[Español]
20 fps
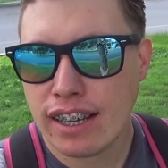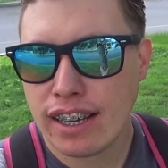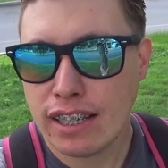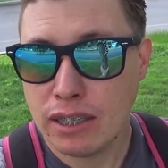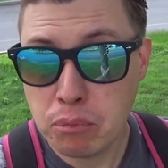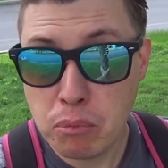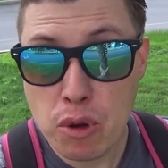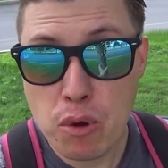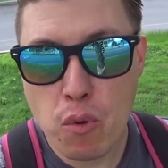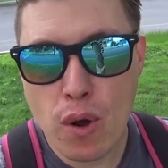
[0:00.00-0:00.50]

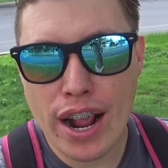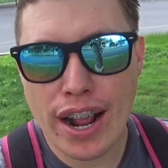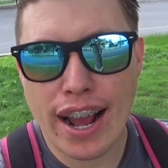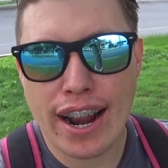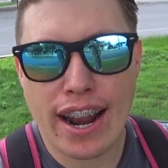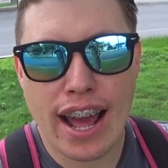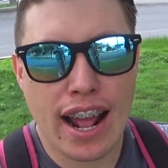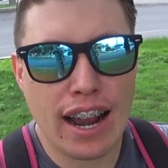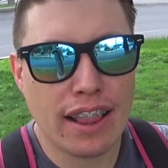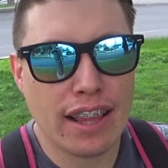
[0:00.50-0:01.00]
Es muy buen
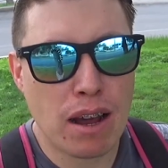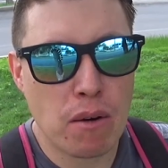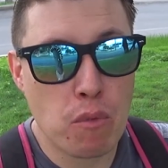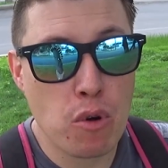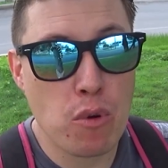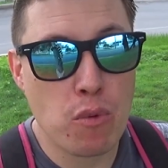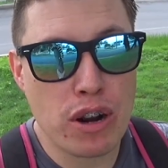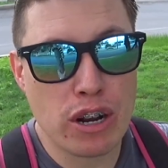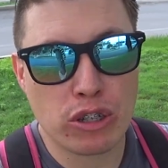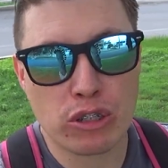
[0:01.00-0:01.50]
canal, da
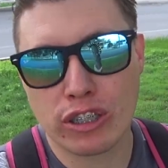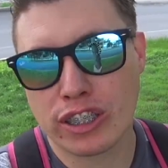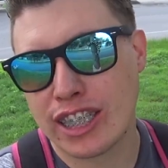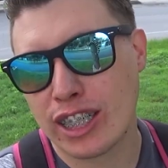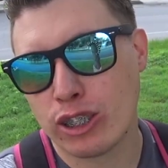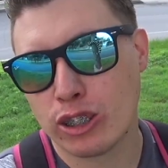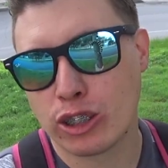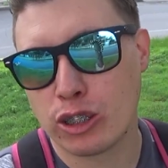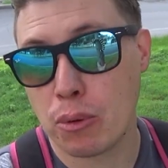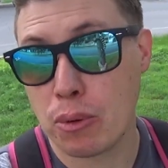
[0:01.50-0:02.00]
muy buenos
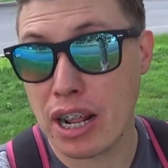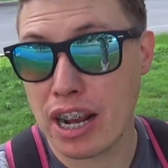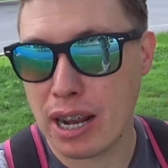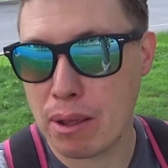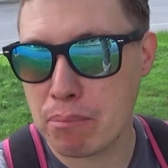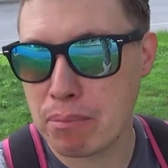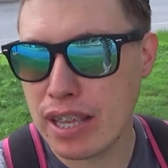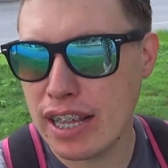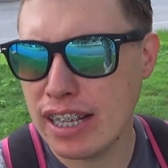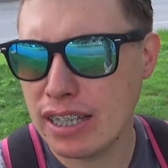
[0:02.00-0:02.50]
consejos sobre
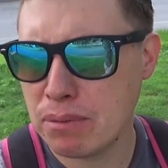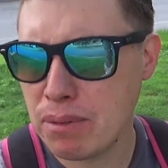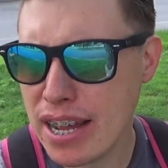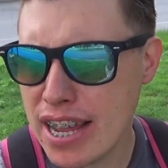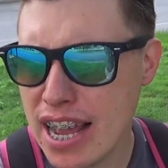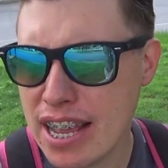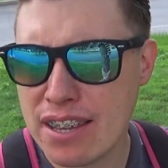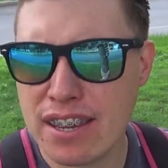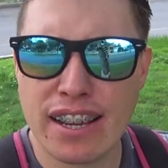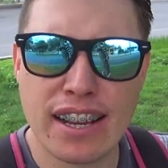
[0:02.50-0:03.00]
reptiles.
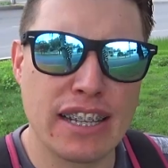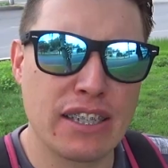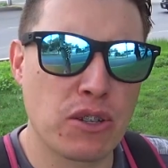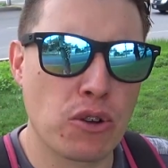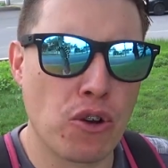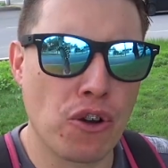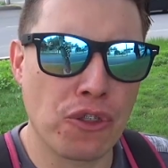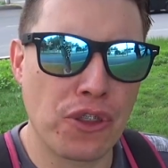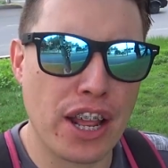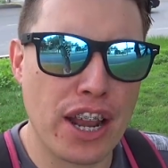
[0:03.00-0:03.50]
Vayan, chequen
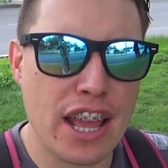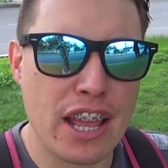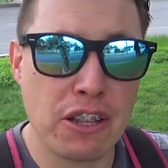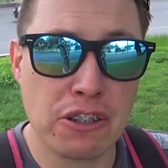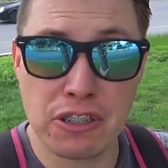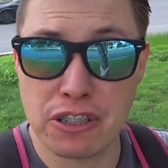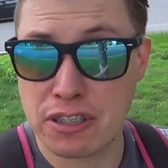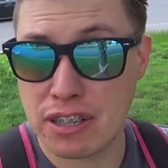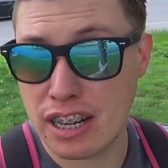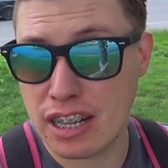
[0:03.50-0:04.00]
su
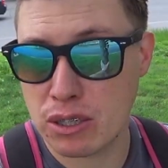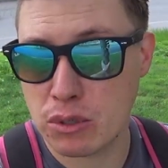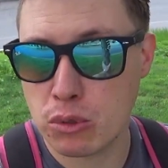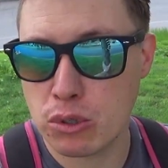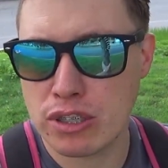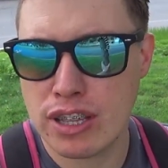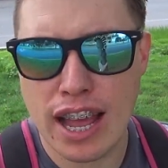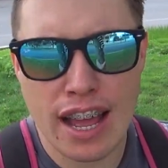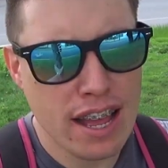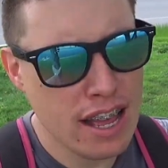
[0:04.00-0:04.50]
contenido. Si se les
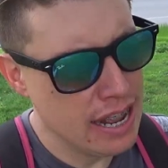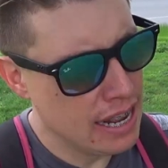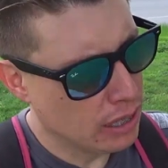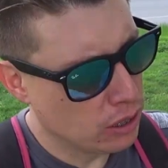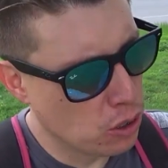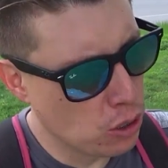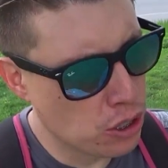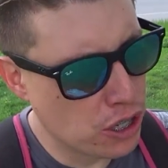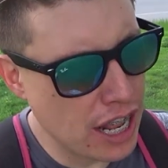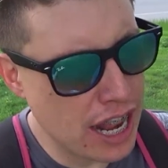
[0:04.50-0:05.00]
gusta,
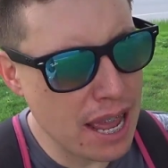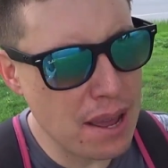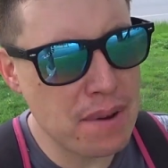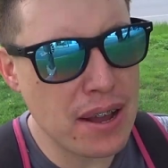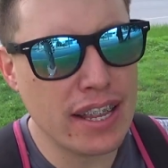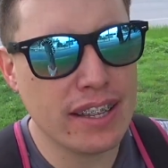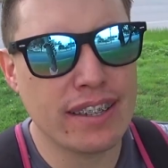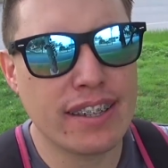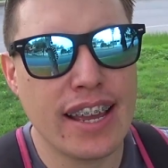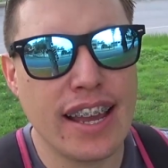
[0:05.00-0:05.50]

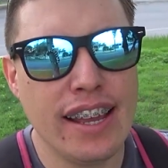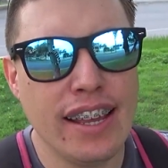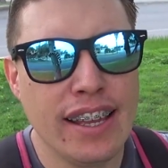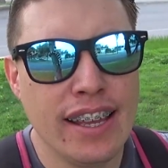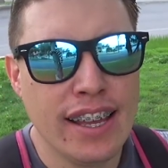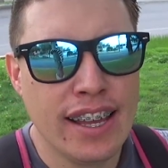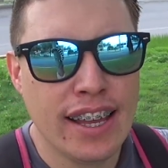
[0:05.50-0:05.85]
suscríbanse.